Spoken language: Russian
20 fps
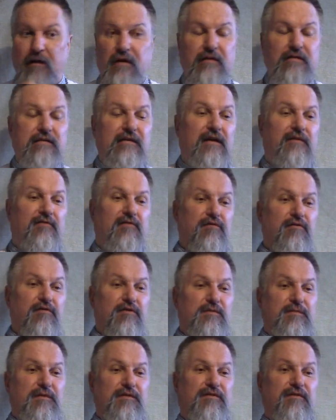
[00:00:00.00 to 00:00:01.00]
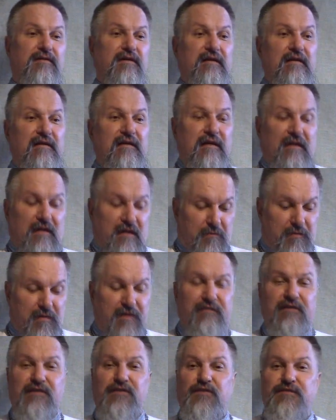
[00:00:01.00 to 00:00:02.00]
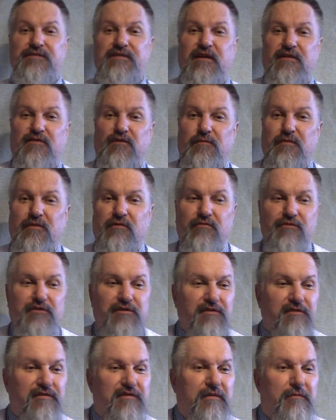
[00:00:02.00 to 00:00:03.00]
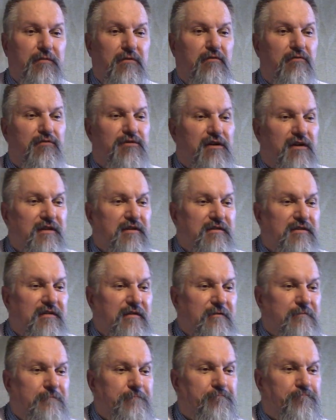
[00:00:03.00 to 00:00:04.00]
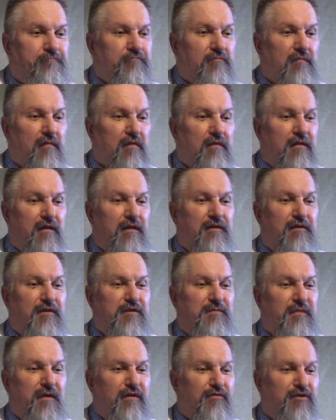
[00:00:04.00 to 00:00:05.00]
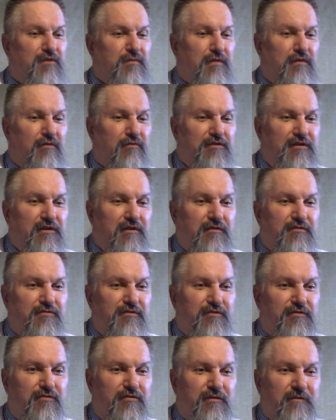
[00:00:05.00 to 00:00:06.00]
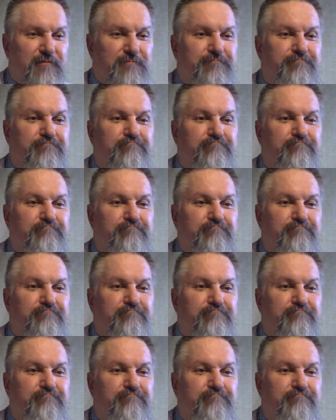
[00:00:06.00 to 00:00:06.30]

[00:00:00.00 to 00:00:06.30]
Слава Господу! Приветствую всех, кто подключился, подключается. Надеюсь, мои уже подключились уже тоже.